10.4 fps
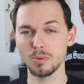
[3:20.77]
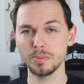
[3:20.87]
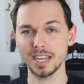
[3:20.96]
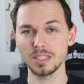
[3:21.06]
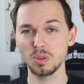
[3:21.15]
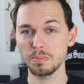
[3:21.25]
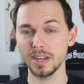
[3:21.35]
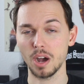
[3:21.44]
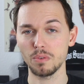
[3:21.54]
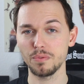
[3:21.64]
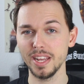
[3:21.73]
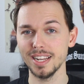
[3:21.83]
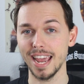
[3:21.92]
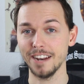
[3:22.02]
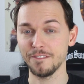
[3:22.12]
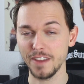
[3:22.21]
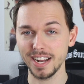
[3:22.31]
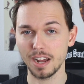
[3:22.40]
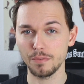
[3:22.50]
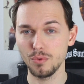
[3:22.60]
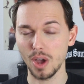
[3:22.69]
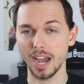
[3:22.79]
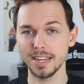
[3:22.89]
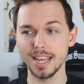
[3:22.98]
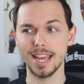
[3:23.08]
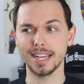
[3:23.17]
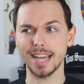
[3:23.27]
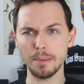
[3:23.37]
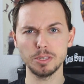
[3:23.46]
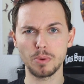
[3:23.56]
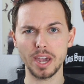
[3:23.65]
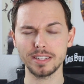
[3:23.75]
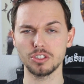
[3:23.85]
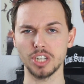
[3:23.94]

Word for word: Momentan sucht man ja auch viele Entwickler für ein geheimes Projekt.